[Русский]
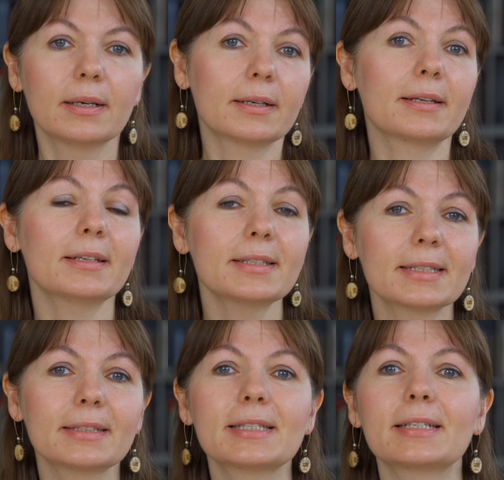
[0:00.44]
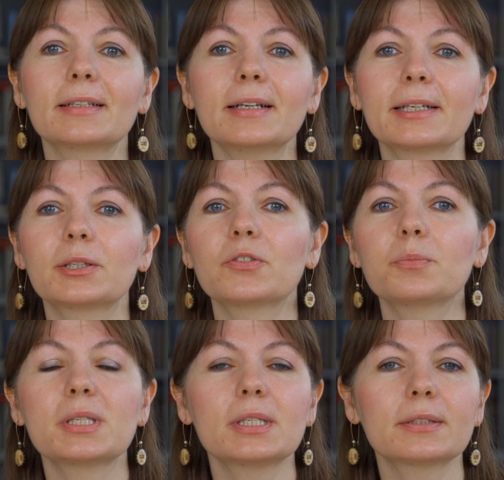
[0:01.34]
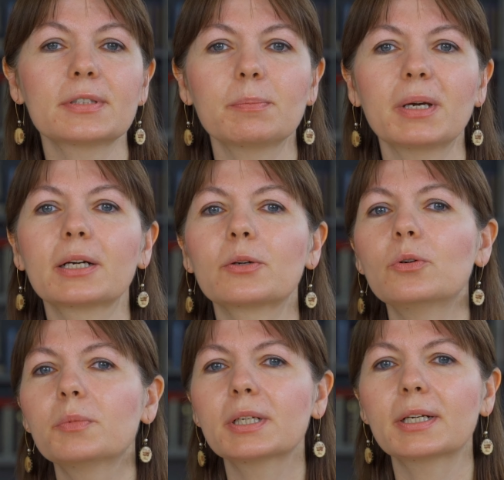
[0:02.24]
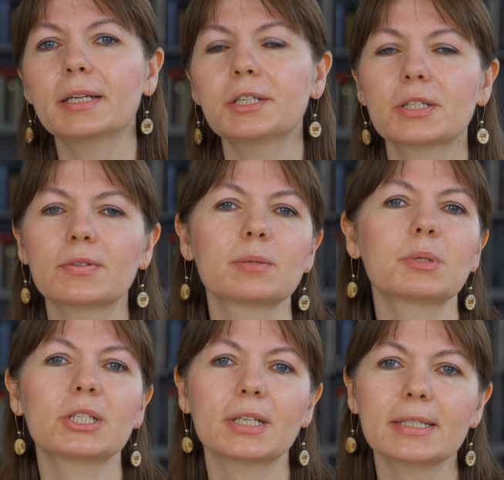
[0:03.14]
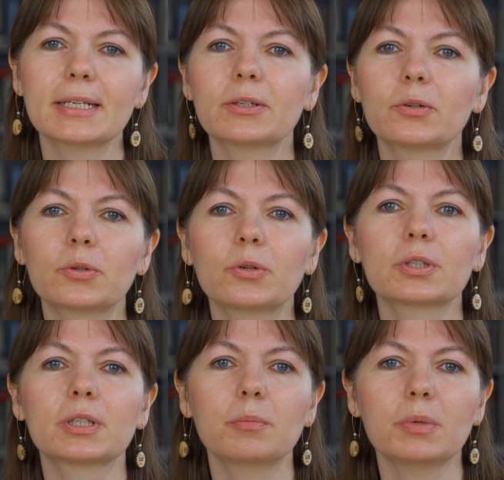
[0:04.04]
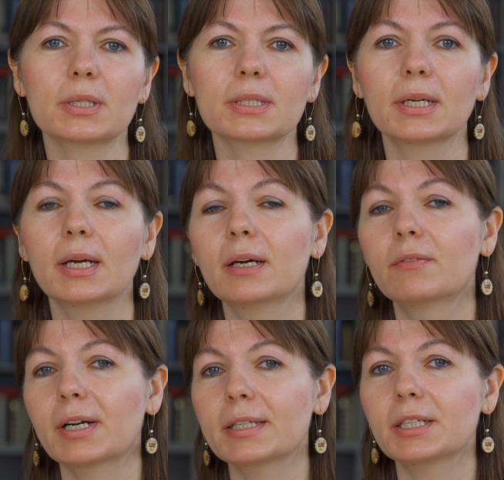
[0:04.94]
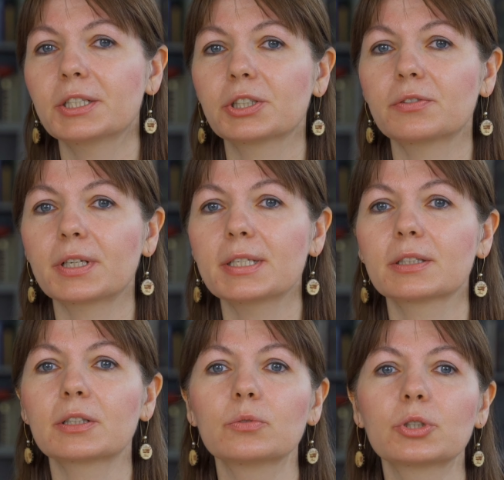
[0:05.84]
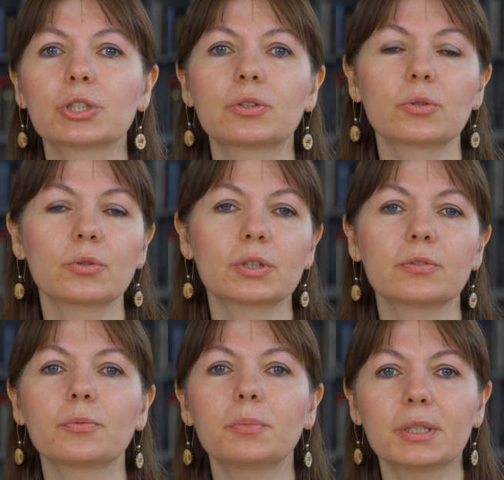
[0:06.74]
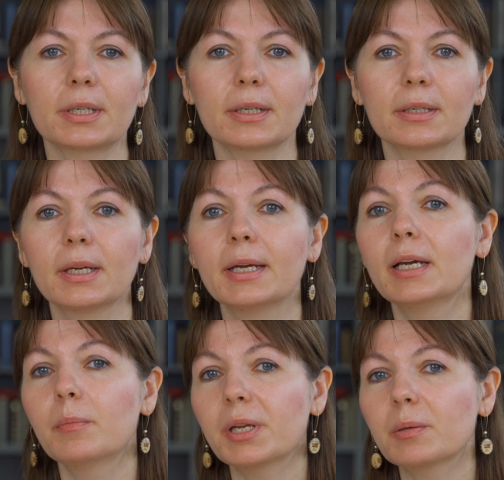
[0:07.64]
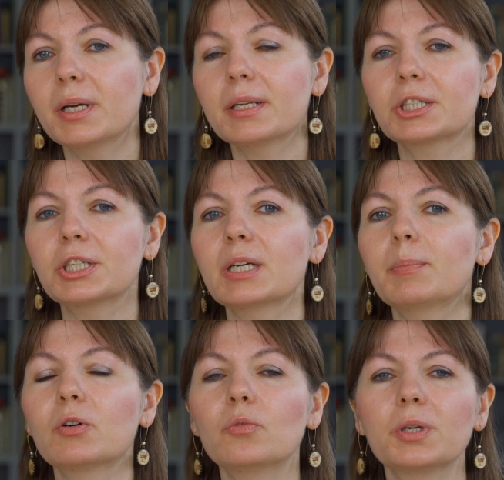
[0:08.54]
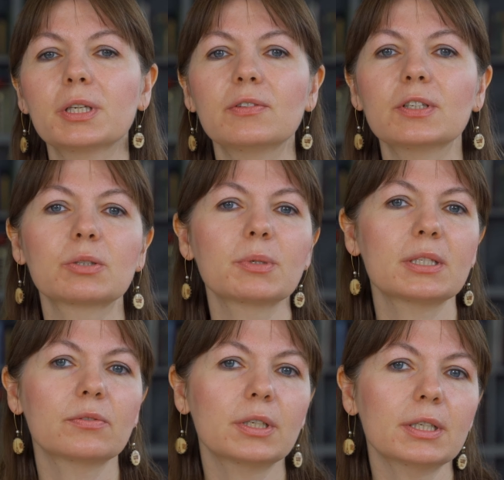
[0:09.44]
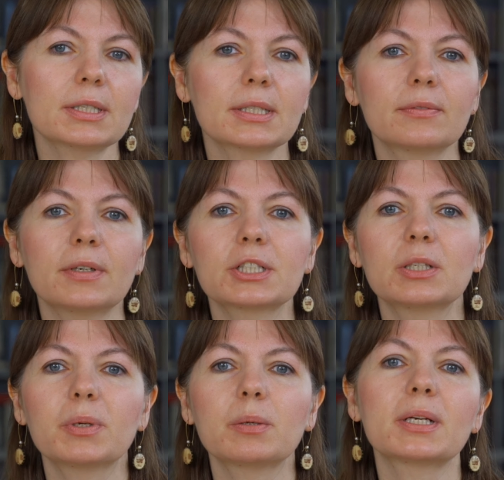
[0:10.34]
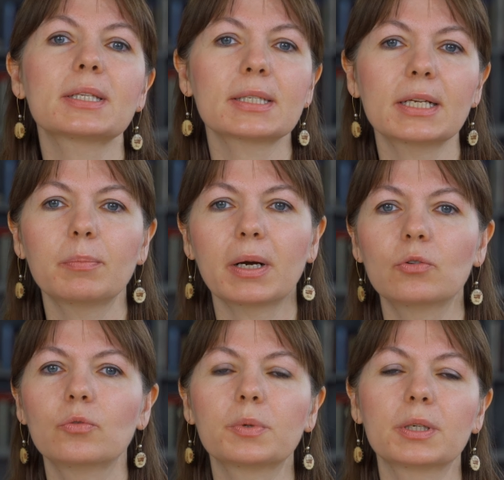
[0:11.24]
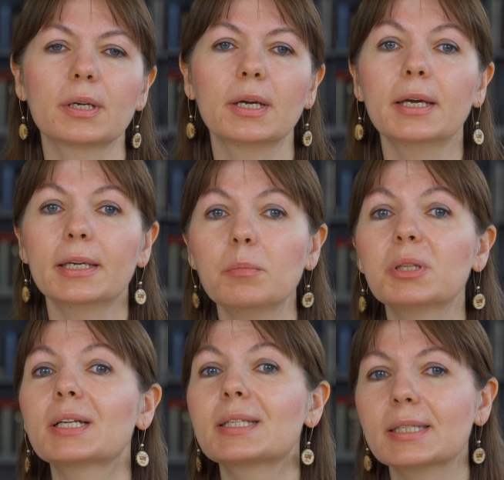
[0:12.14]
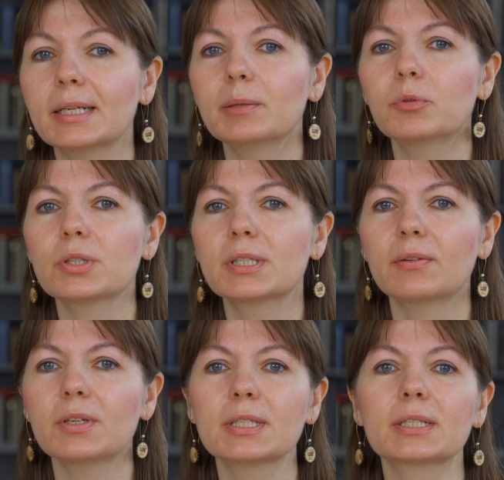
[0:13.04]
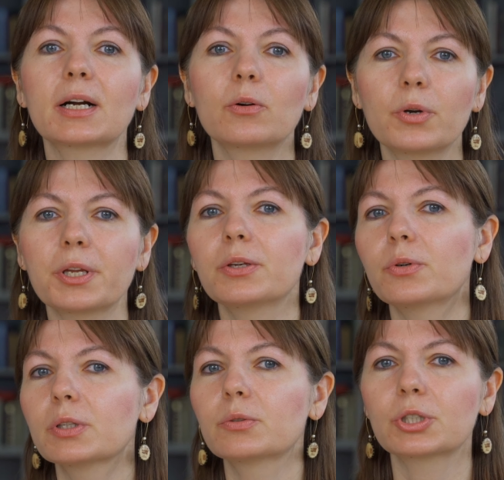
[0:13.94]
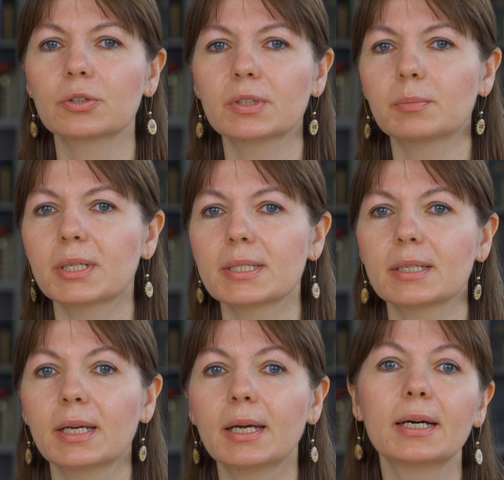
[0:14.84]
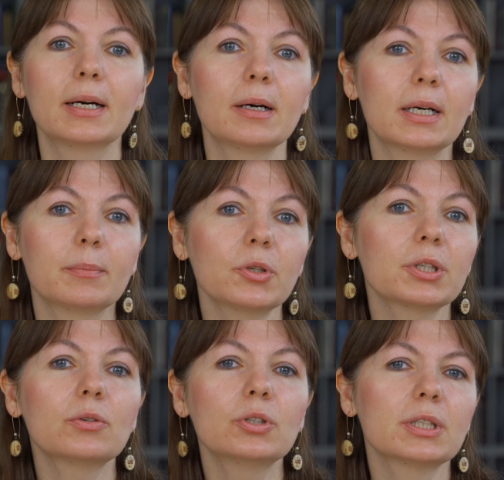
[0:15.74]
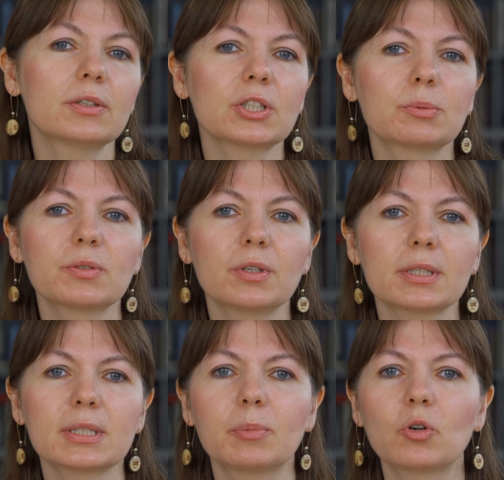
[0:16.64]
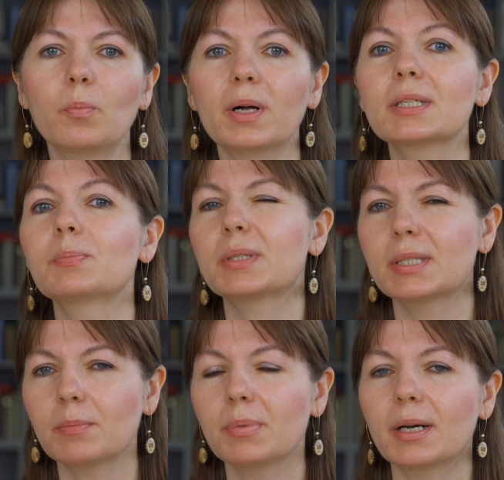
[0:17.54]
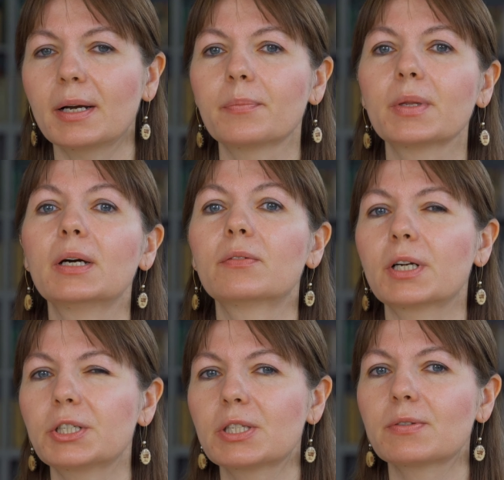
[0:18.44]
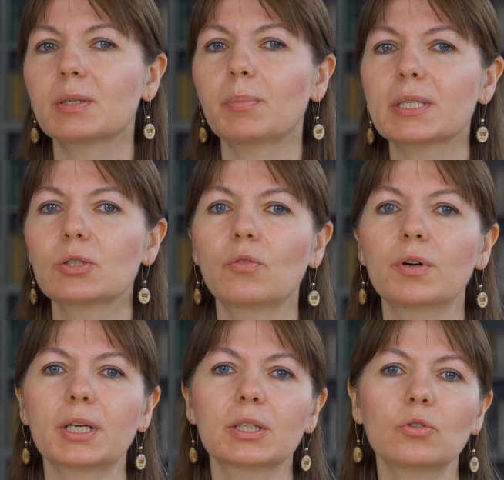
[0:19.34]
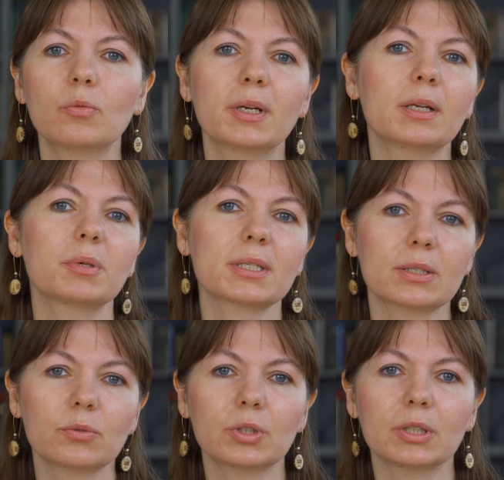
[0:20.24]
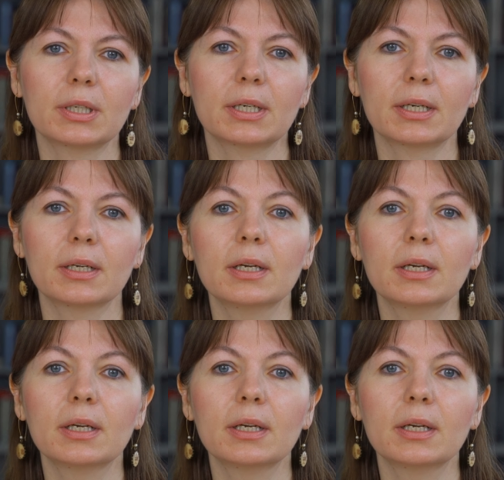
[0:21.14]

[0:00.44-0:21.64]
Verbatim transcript: Греция – это страна, которая вместила в себя огромное количество замечательных курортных мест, входящих в рейтинг лучших курортов мира – Принимая решение о покупке недвижимости в Греции, важно понимать цель покупки. Именно от цели будет зависеть, какой регион лучше выбрать. А, многие годы недвижимость в Греции покупалась под себя в качестве запасного аэродрома или места отдыха.